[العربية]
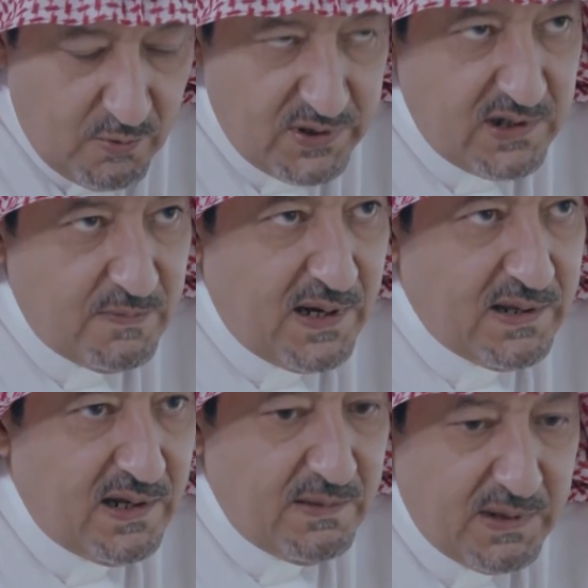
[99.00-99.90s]
الوزير
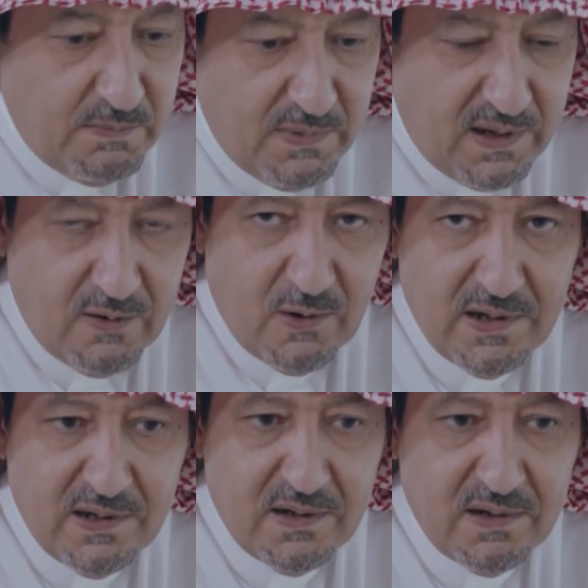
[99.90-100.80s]
بعدها يمكن
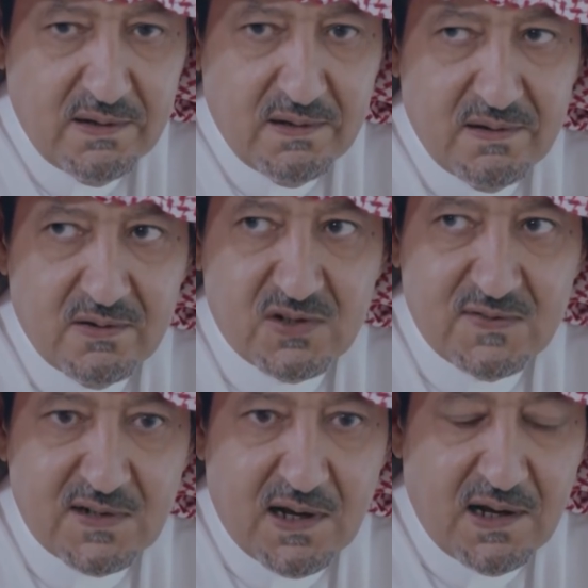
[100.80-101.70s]
بحوالي نصف
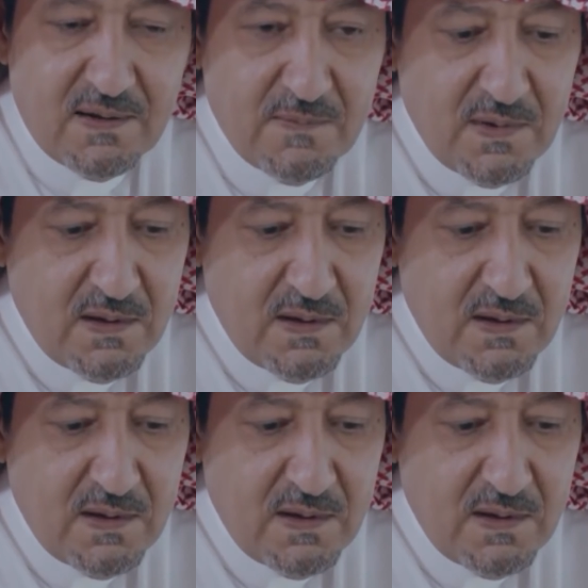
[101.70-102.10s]
ساعة